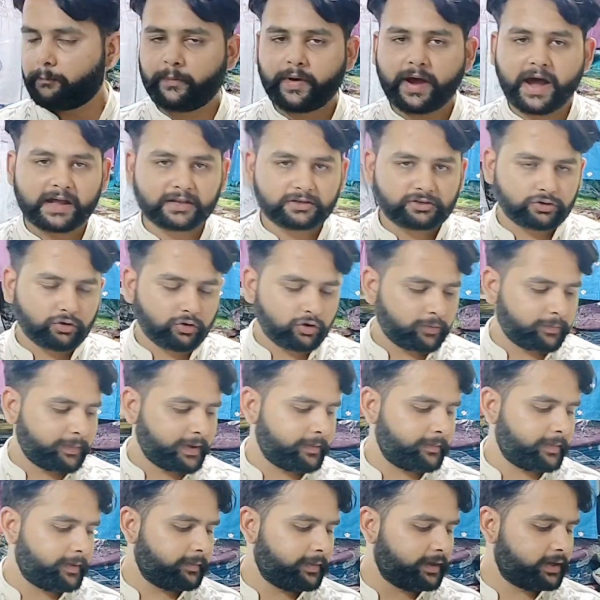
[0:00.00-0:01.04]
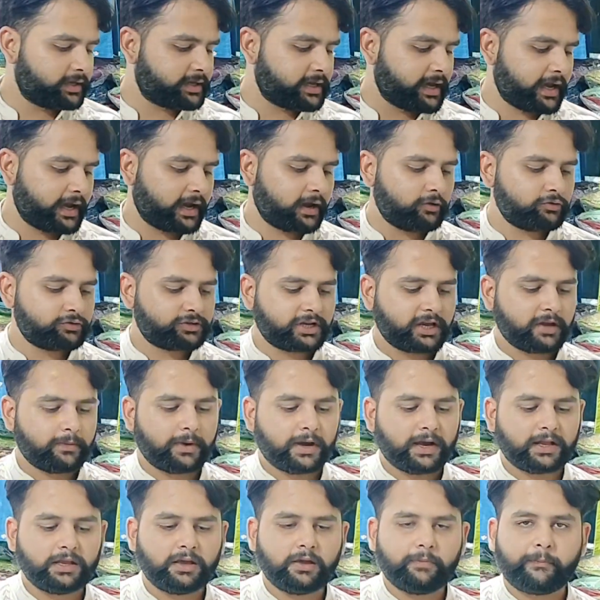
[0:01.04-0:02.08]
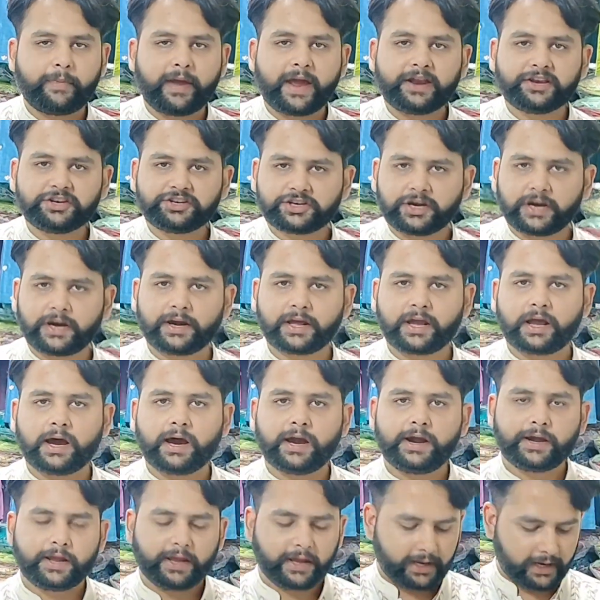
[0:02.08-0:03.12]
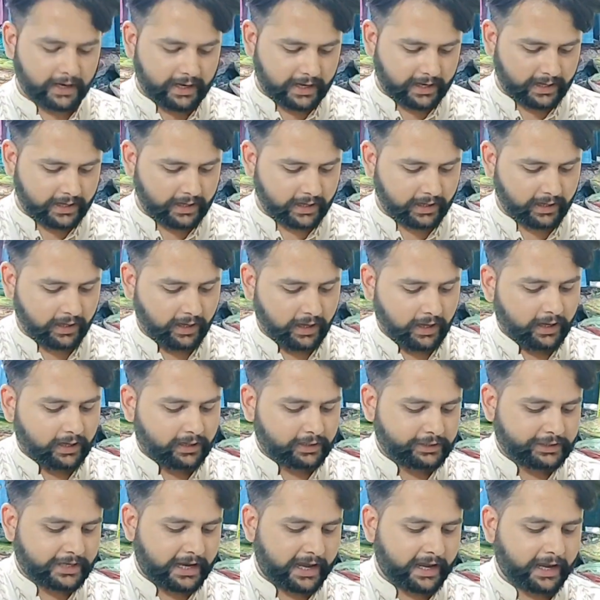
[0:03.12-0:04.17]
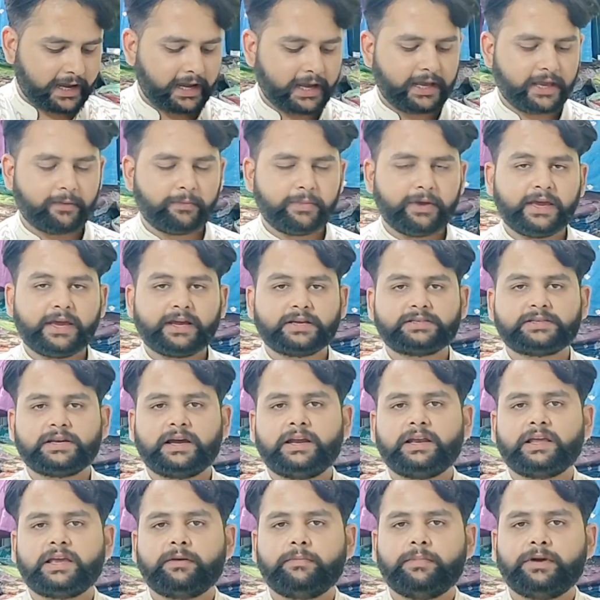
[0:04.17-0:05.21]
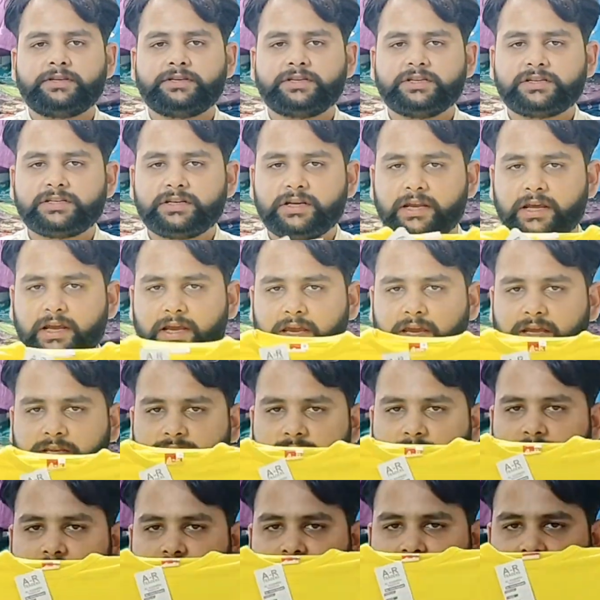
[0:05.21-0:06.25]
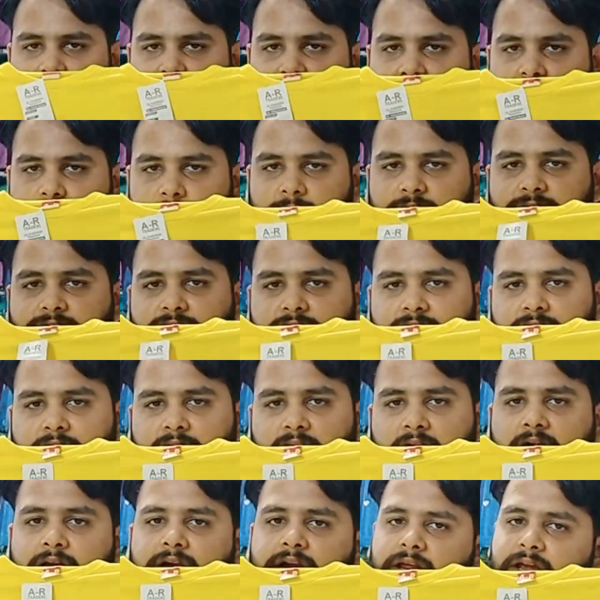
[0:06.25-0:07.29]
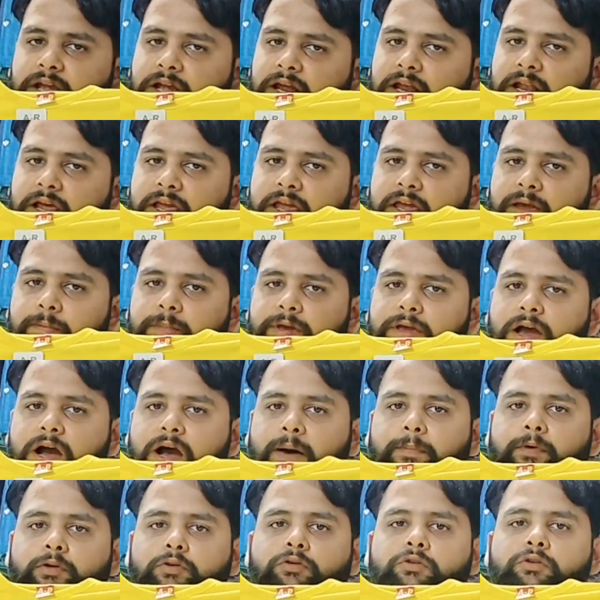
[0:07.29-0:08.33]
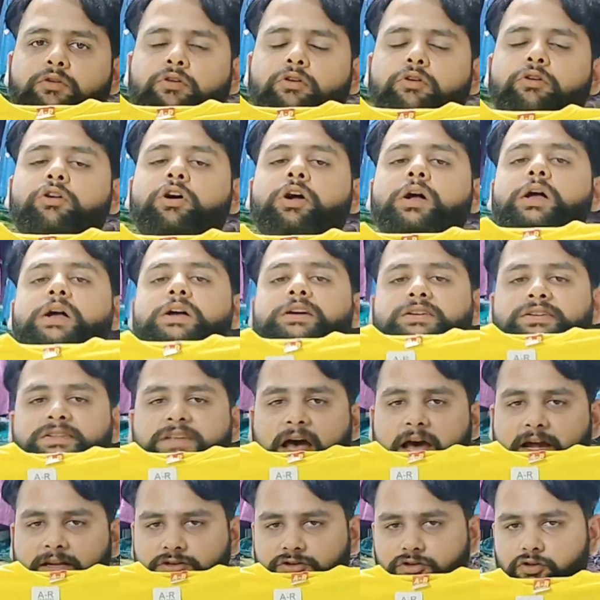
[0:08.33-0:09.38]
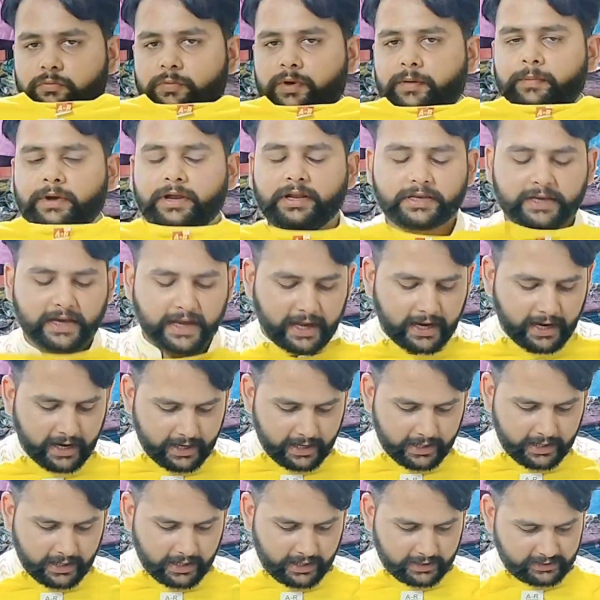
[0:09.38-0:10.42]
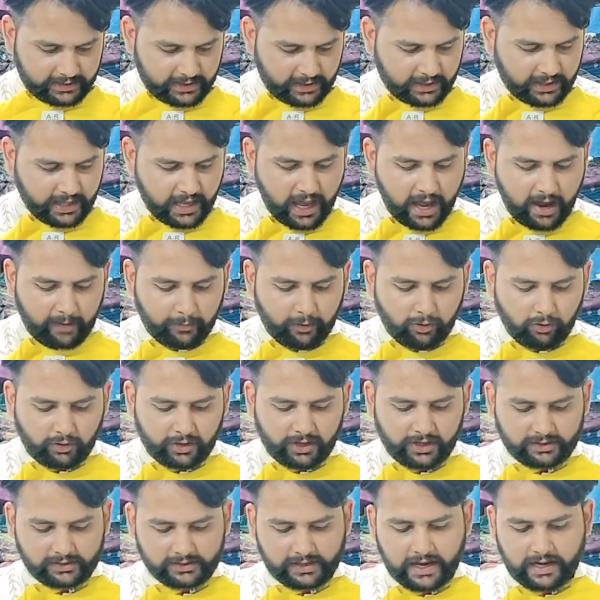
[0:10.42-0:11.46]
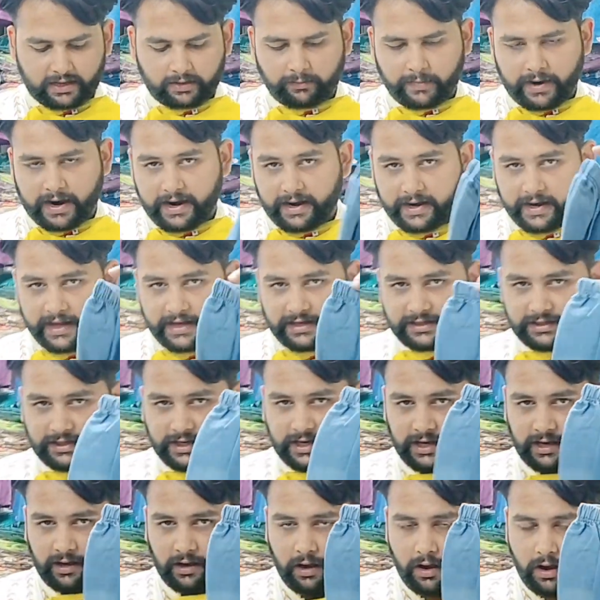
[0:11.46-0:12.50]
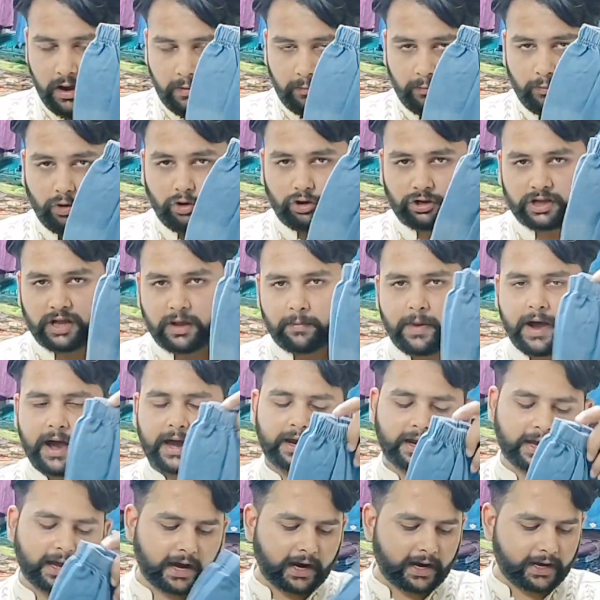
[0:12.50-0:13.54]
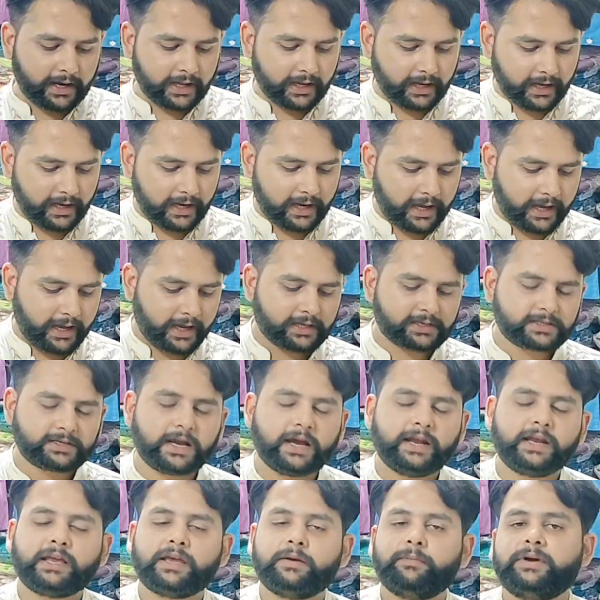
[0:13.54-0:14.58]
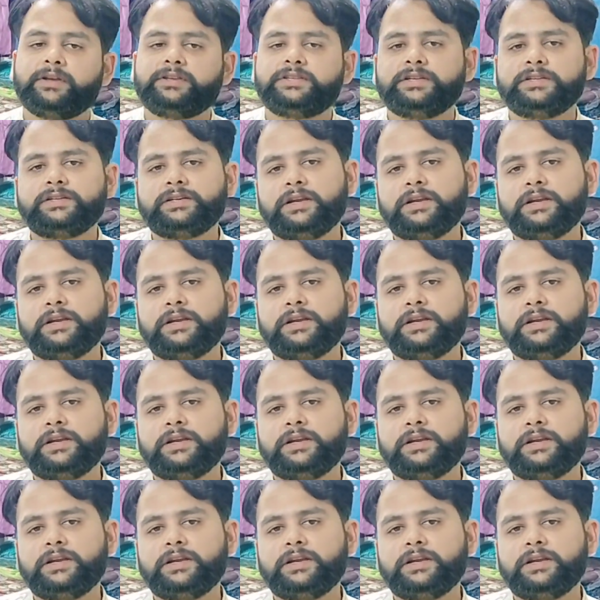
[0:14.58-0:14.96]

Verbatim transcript: पाँच सौ रुपये में मिल जाएगा उसके बाद ये पैंट शर्ट का आर्टिकल आ जा जाएगा ये भी एक साल के बच्चे से लेके चार साल के बच्चे तक आर्टिकल है ये भी आप लोगों को सात सौ में मिल जाएगा ये देख सकते हैं आप लोग ये सात पैंट है इसकी बहुत कमाल का आर्टिकल है एक साल के बच्चे